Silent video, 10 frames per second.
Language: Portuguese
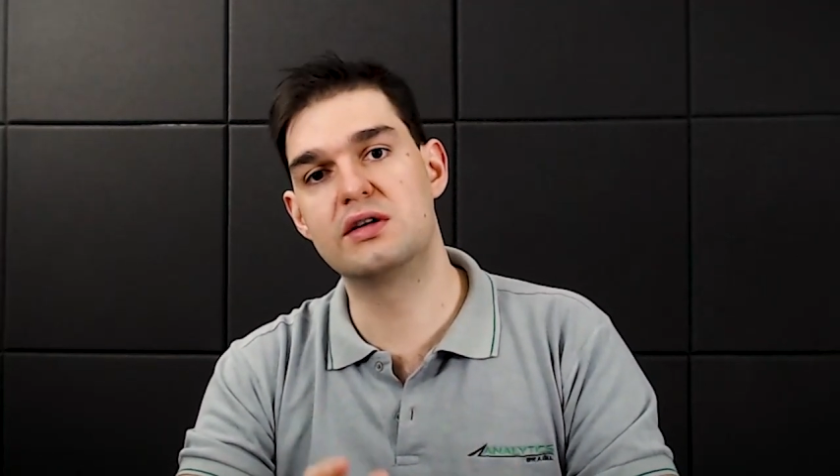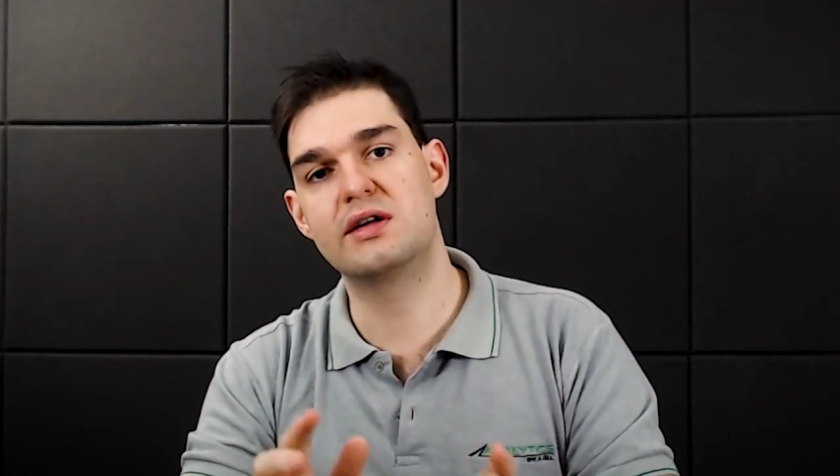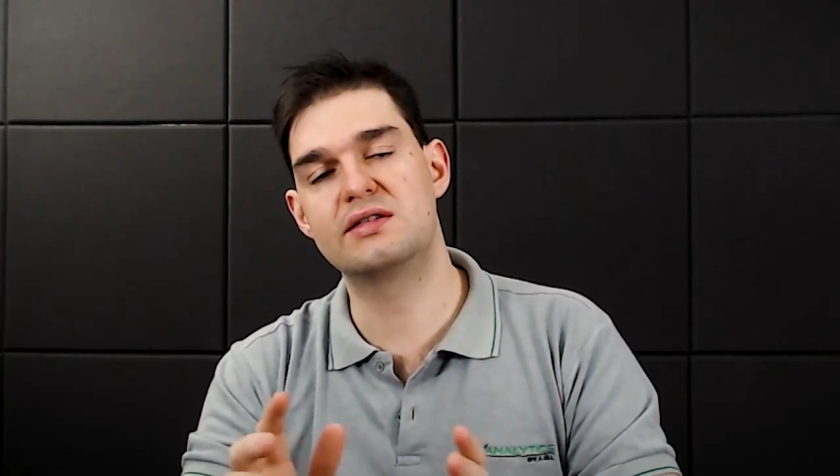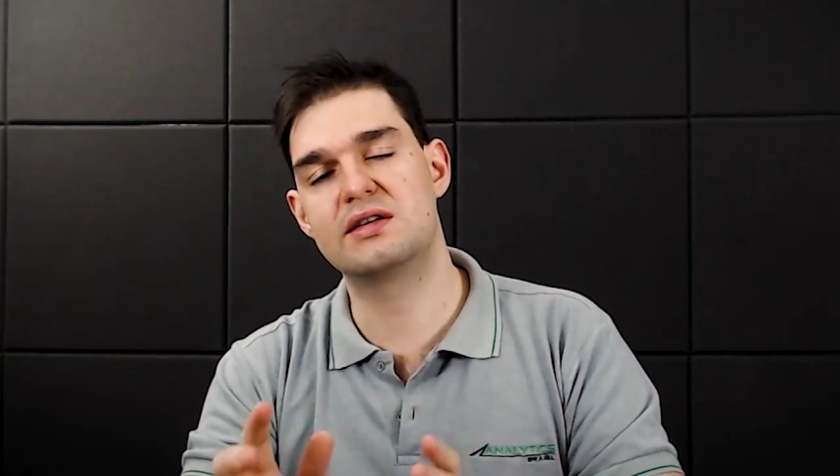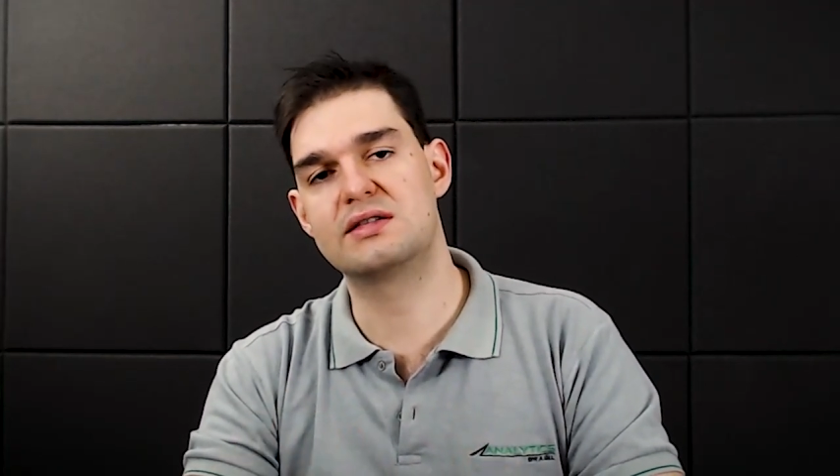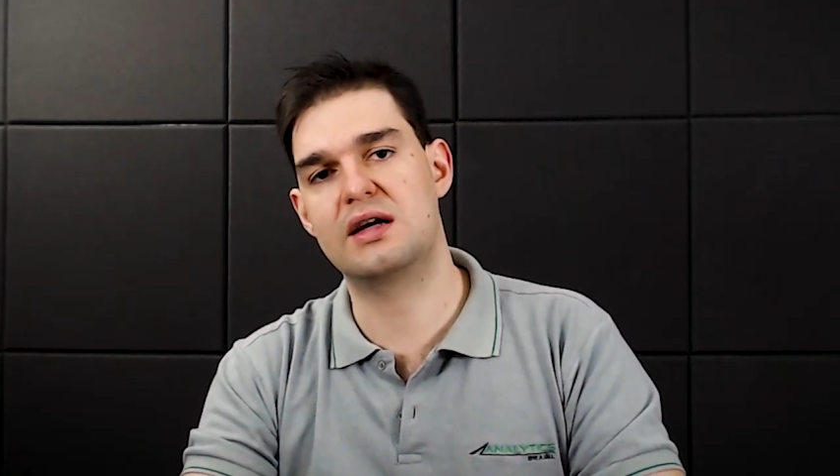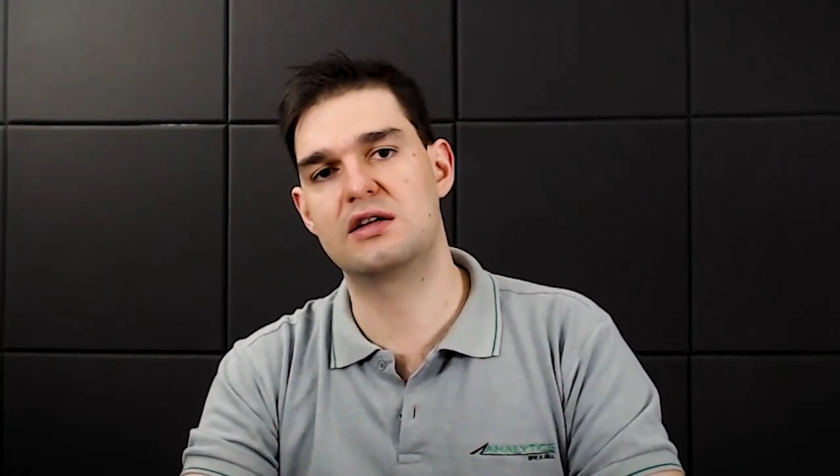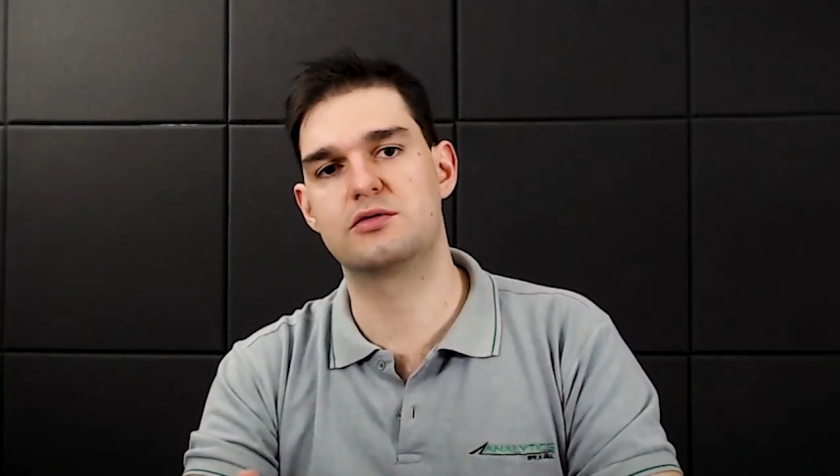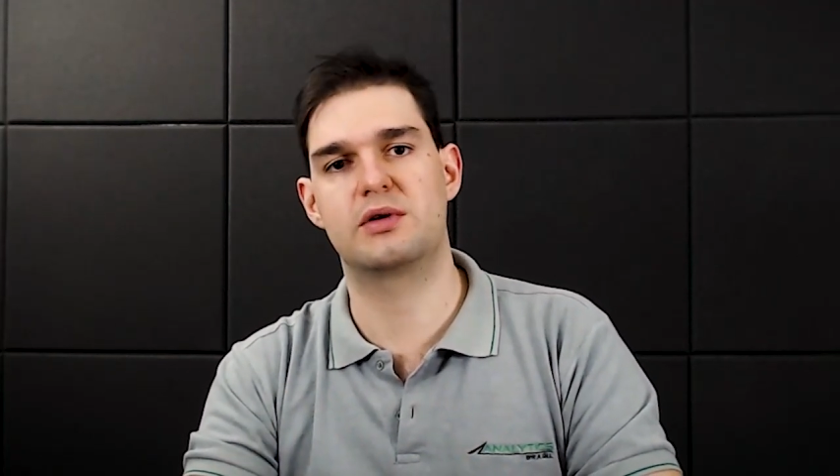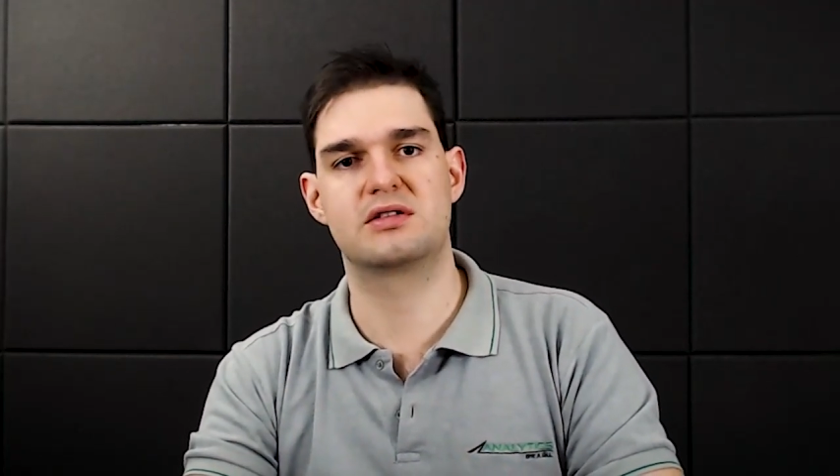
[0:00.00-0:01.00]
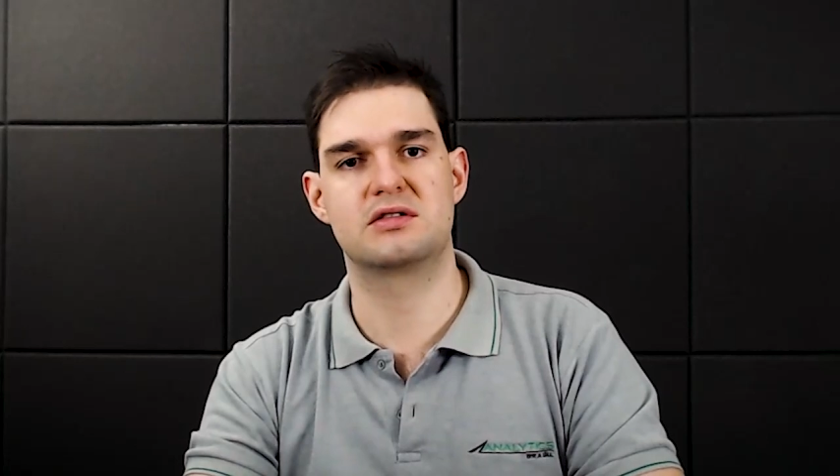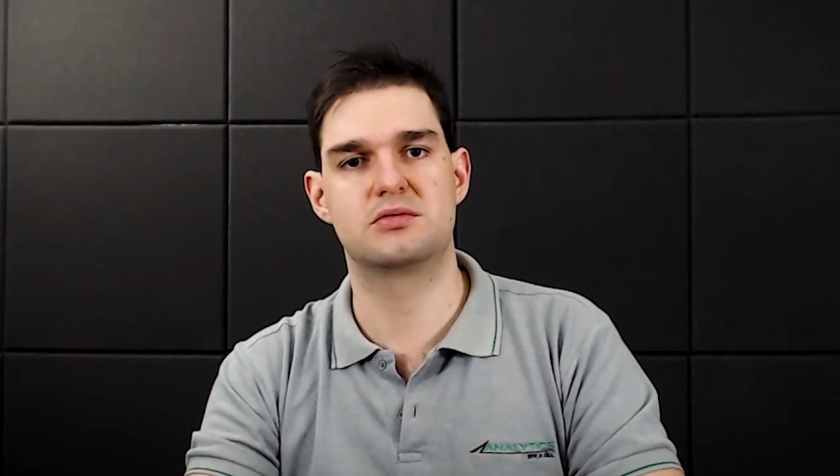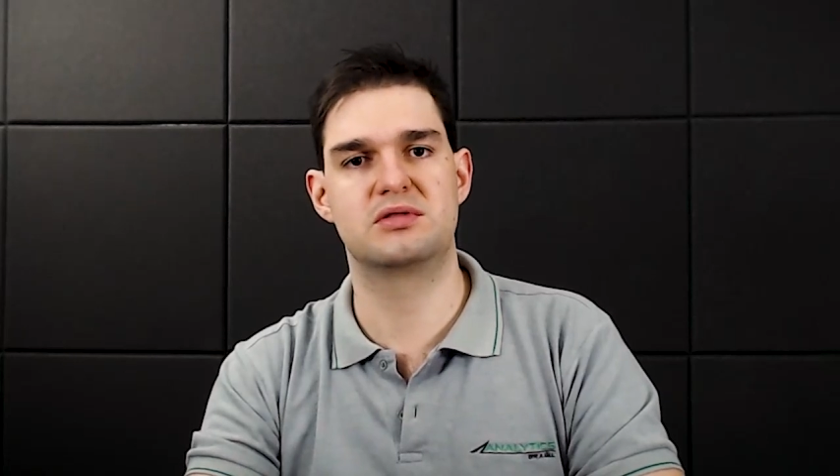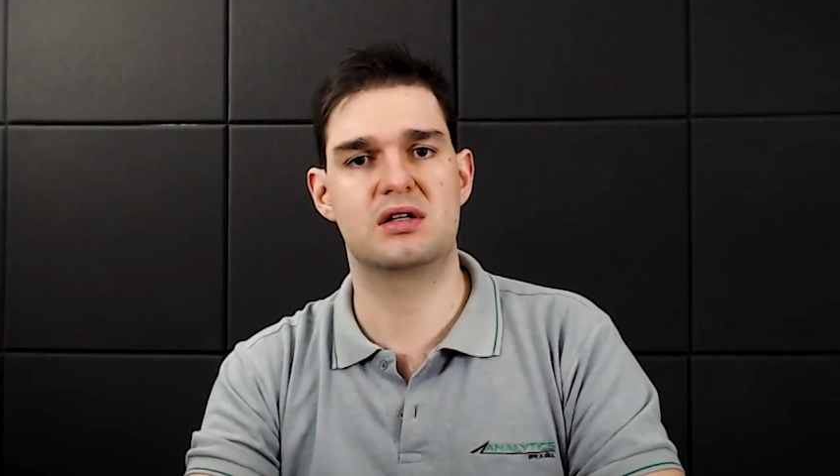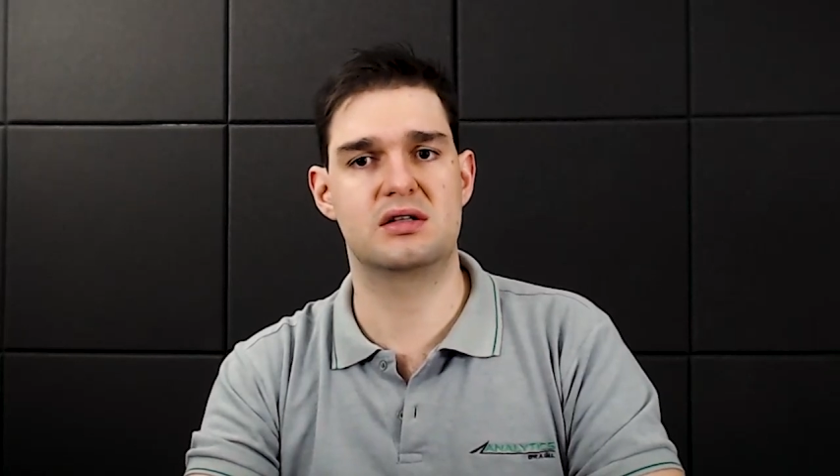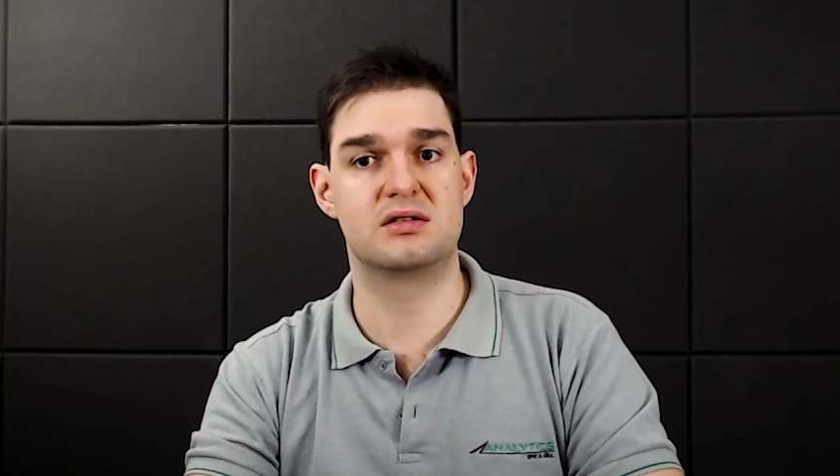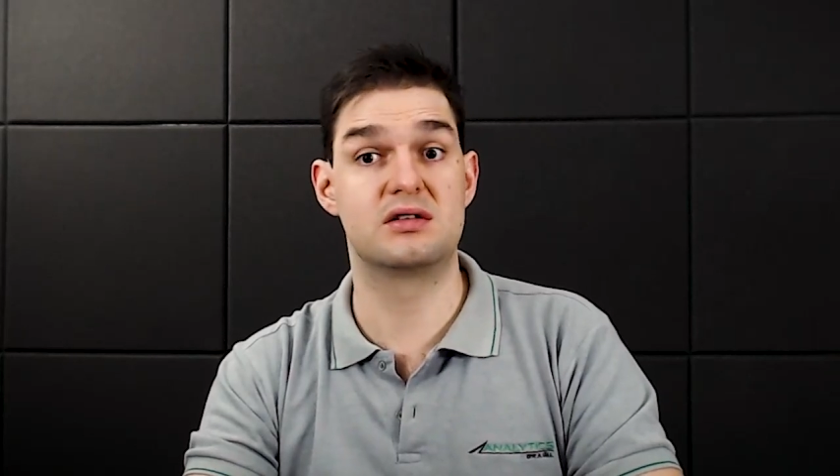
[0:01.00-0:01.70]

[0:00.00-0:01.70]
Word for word: necessários para essa substância.